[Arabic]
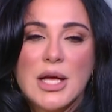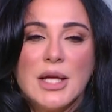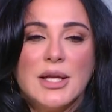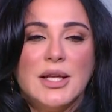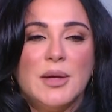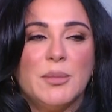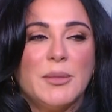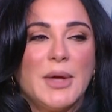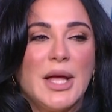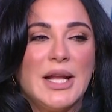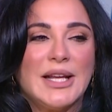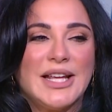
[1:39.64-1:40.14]

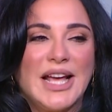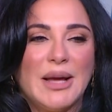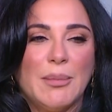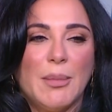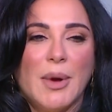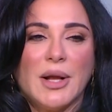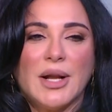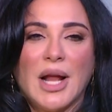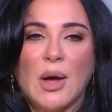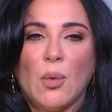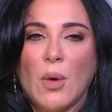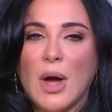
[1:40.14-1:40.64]
يمكن
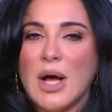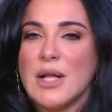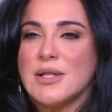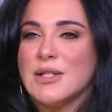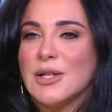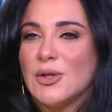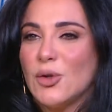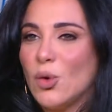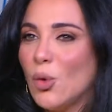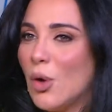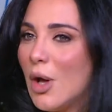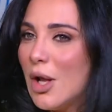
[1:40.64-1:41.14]
كمان اوقات
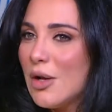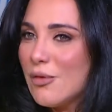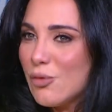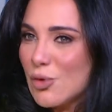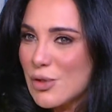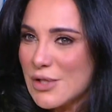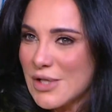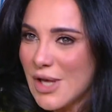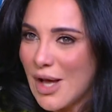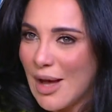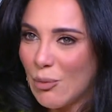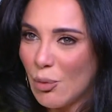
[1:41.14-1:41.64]
اللغه
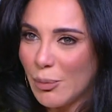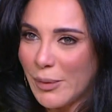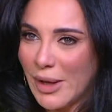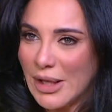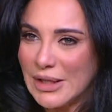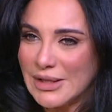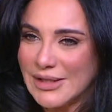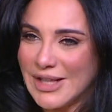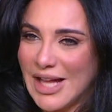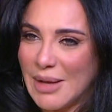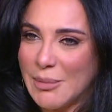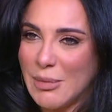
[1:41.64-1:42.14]
الفصحى
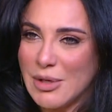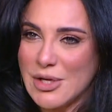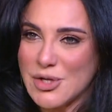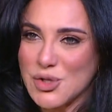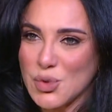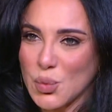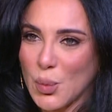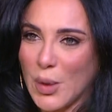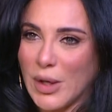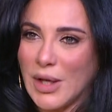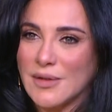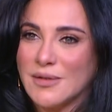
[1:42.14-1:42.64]
ممكن تعمل
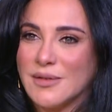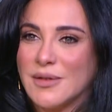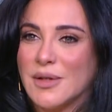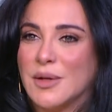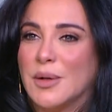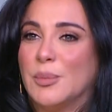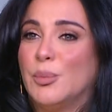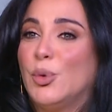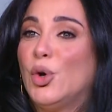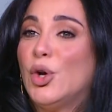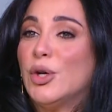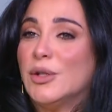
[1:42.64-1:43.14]
شويه
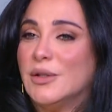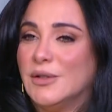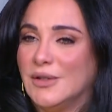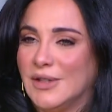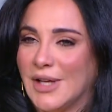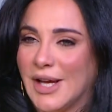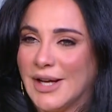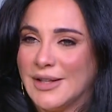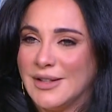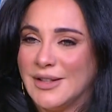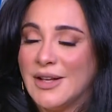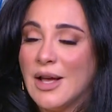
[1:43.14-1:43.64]
بعد
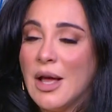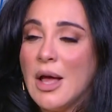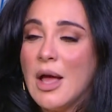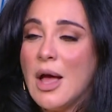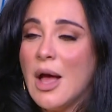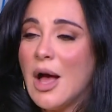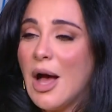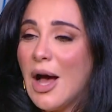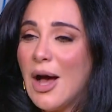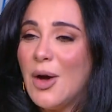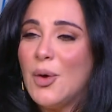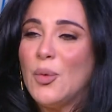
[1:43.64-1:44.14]
يعني
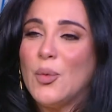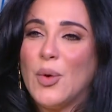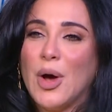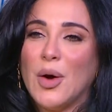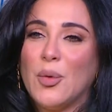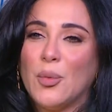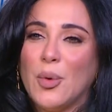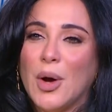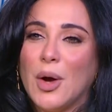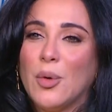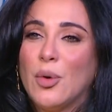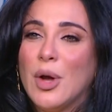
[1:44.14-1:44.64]
او
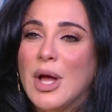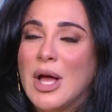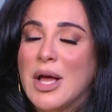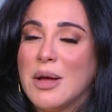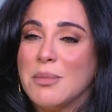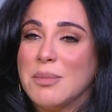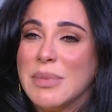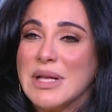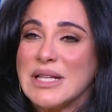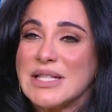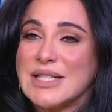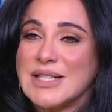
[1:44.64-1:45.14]
او او
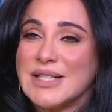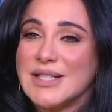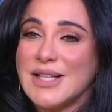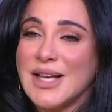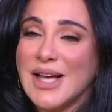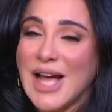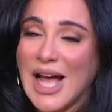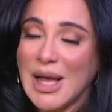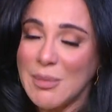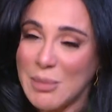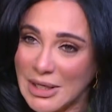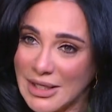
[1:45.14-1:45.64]
بس
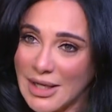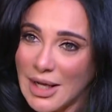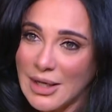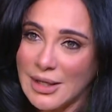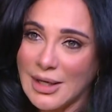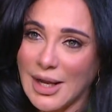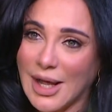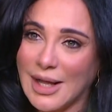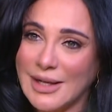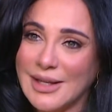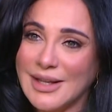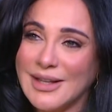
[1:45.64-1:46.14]
عملنا
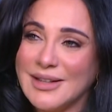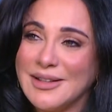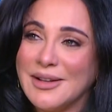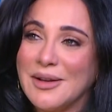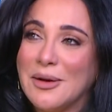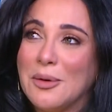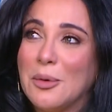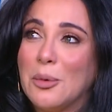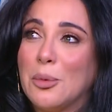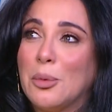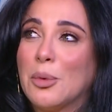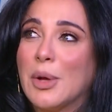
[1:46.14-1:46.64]
اللي
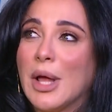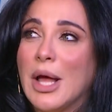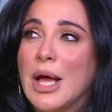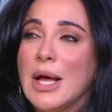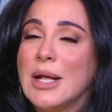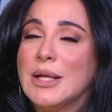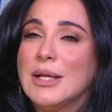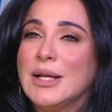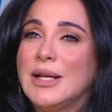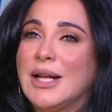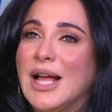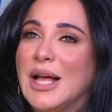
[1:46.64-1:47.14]
علينا
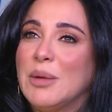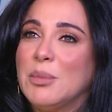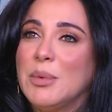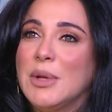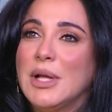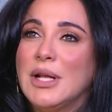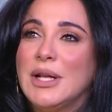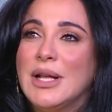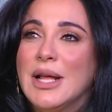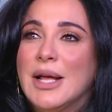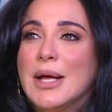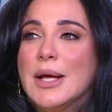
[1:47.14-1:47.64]
وكان
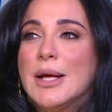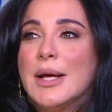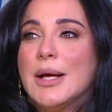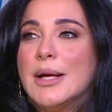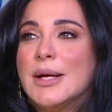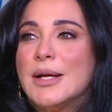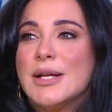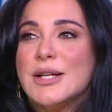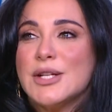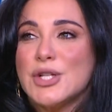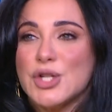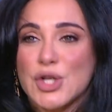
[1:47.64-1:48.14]
العمل
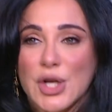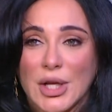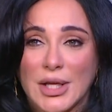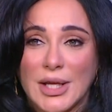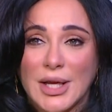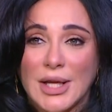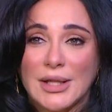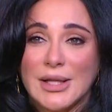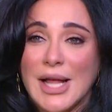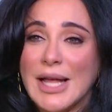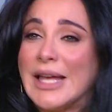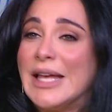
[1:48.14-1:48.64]
آه،
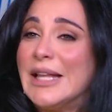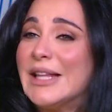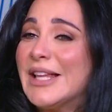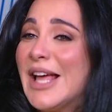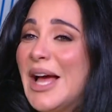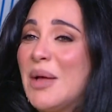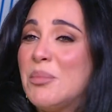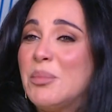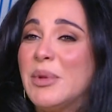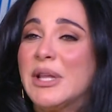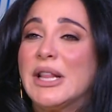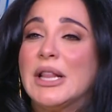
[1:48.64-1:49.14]
جيد اكيد
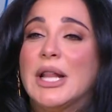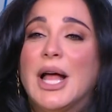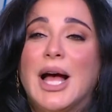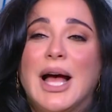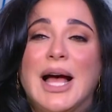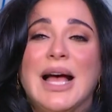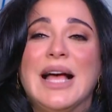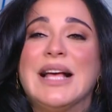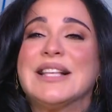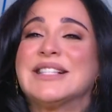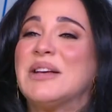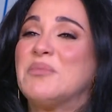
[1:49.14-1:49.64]
كان بيطلع
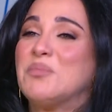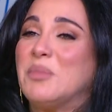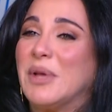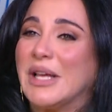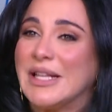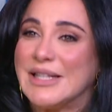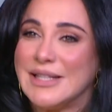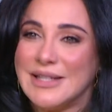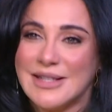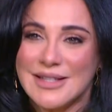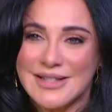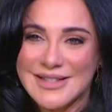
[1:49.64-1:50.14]
احسن
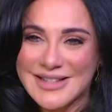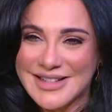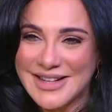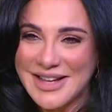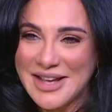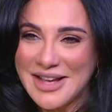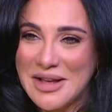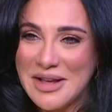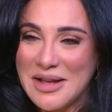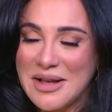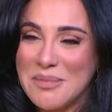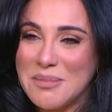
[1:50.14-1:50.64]
بكثير
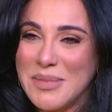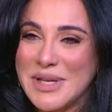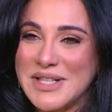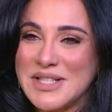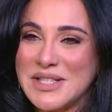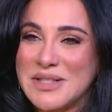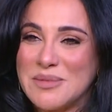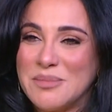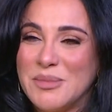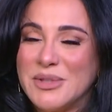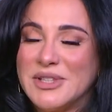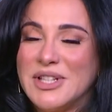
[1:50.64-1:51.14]

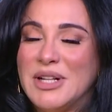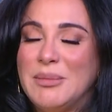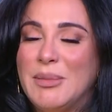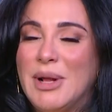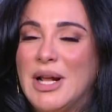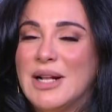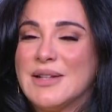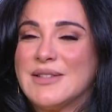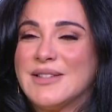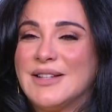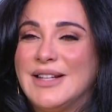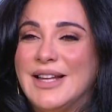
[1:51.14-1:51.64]
بس مثل ما
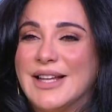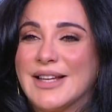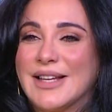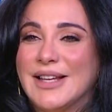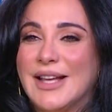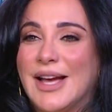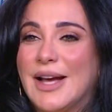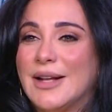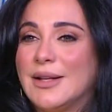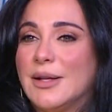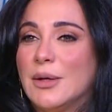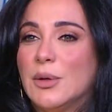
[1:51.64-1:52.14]
قلت لك
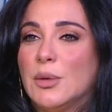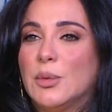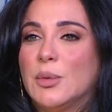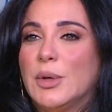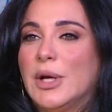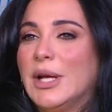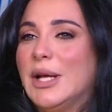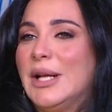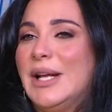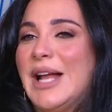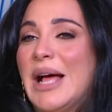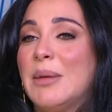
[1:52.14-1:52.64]
يعني هو
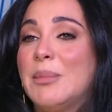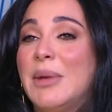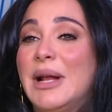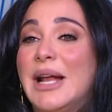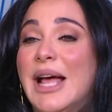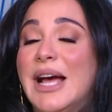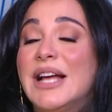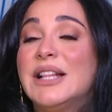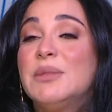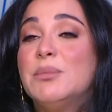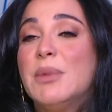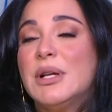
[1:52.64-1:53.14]
العمل
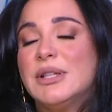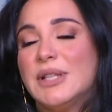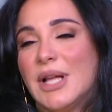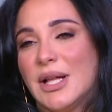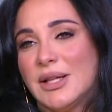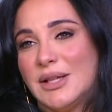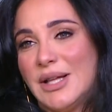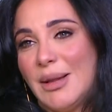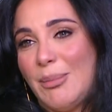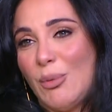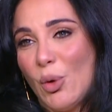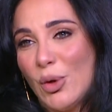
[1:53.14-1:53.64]
قد ما
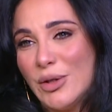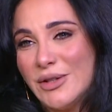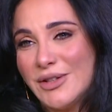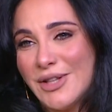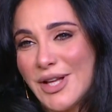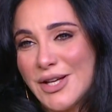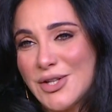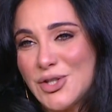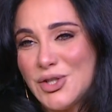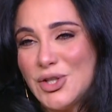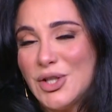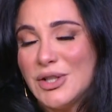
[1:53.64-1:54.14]
تقدم له
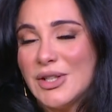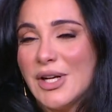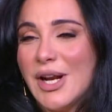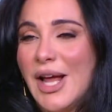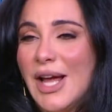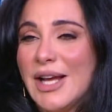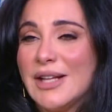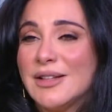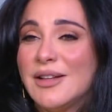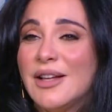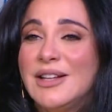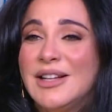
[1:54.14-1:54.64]
انتاجيا
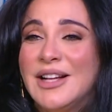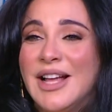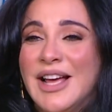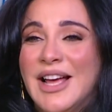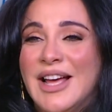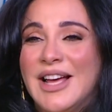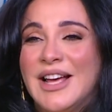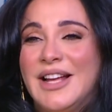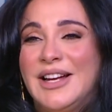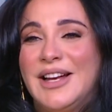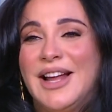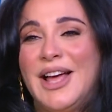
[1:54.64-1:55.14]
رح يضل
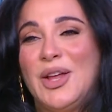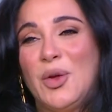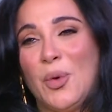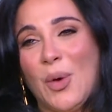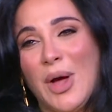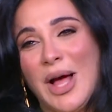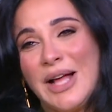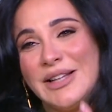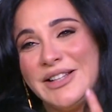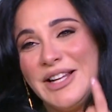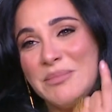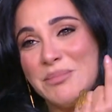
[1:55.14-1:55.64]
لا
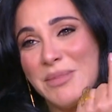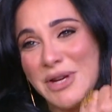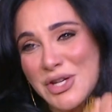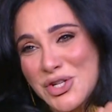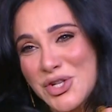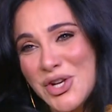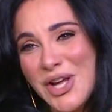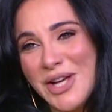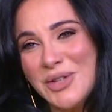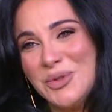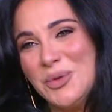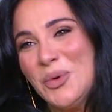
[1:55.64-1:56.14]
يعادل
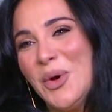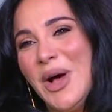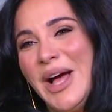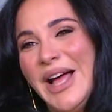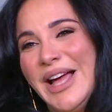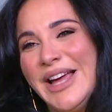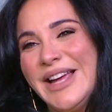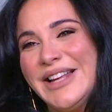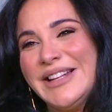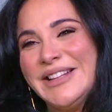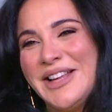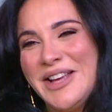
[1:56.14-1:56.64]
مشهد
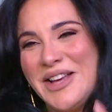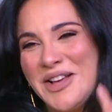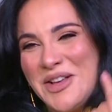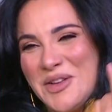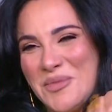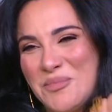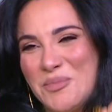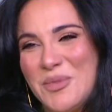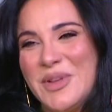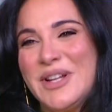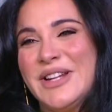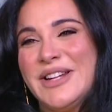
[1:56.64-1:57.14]
واحد
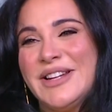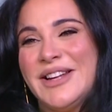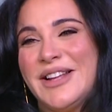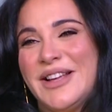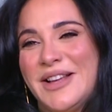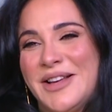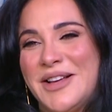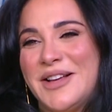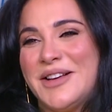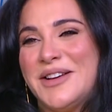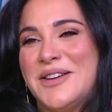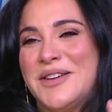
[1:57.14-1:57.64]
من
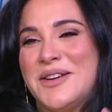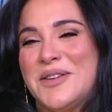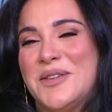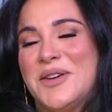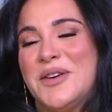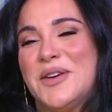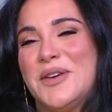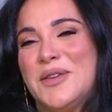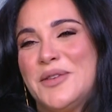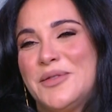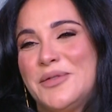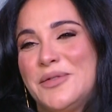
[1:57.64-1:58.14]
آه،
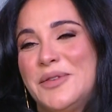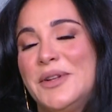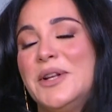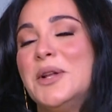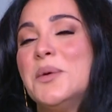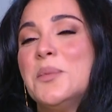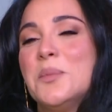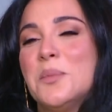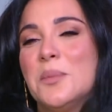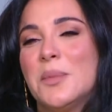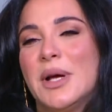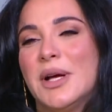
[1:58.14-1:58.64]

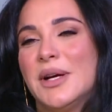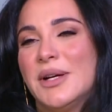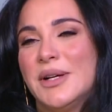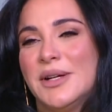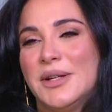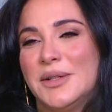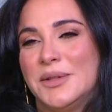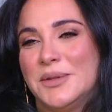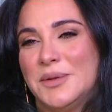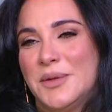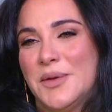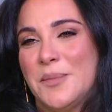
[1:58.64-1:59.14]
فيلم
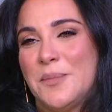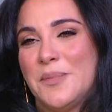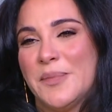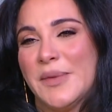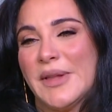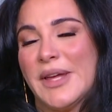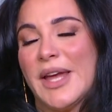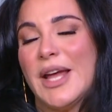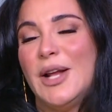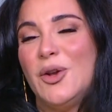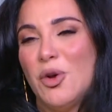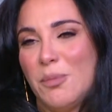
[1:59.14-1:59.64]
آه،
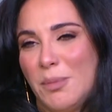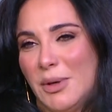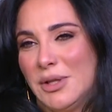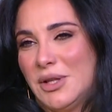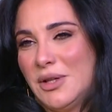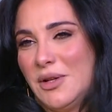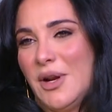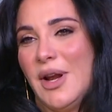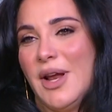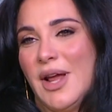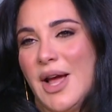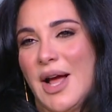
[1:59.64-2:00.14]

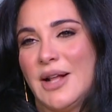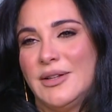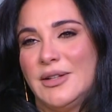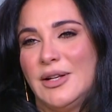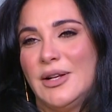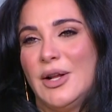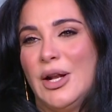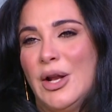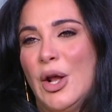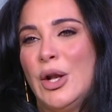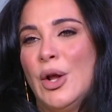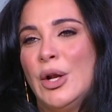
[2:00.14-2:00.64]
كليوباترا
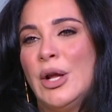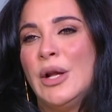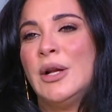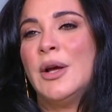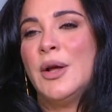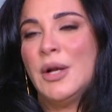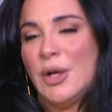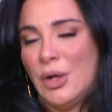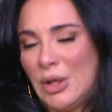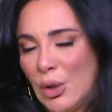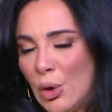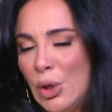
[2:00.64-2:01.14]

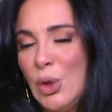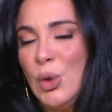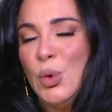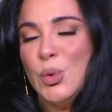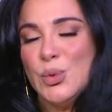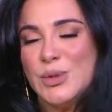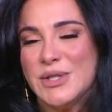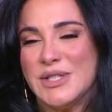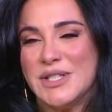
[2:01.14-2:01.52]
يعني لكن